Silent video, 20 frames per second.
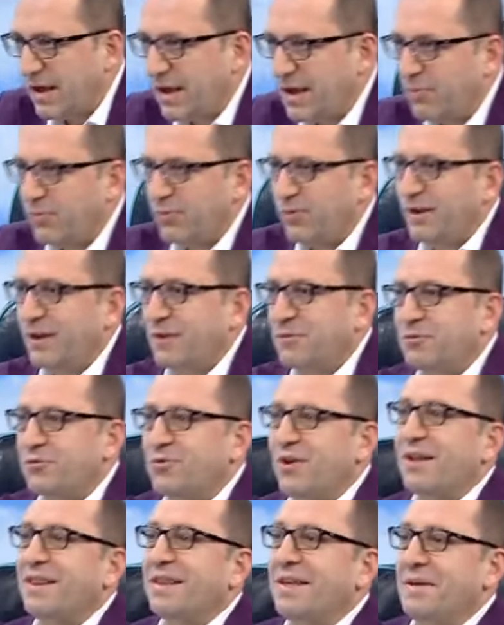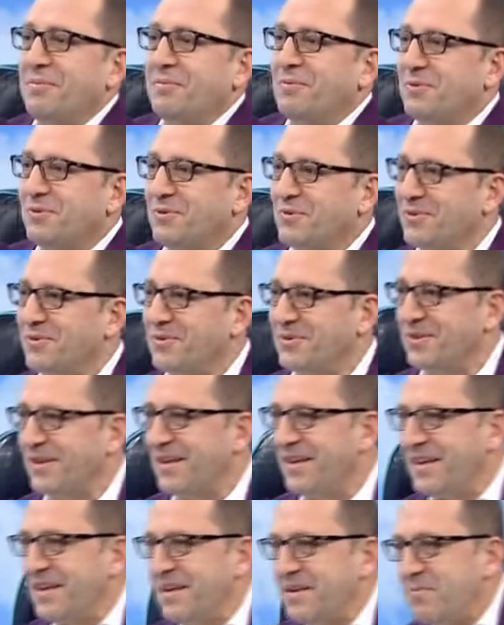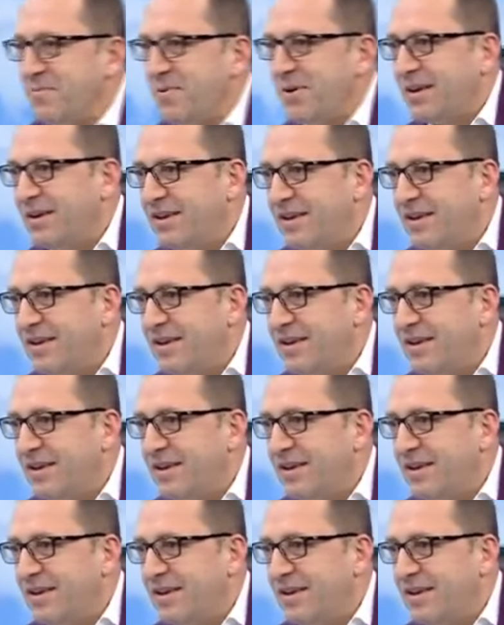hep bunları uçakla yapıyorsunuz. Evet uçakla yapıyorum.